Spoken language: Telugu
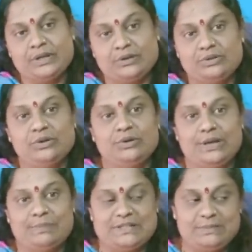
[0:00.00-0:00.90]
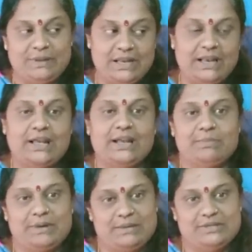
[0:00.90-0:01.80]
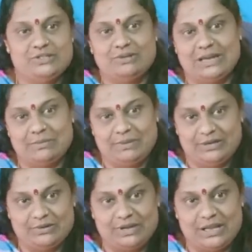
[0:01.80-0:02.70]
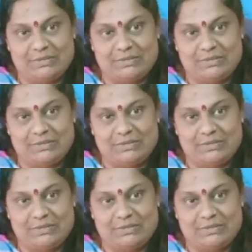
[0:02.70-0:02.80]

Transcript: వృద్ధులను కూడా పసిపిల్లల్లాగా ప్రేమిస్తూ వాళ్ళని పెట్టుకుంటే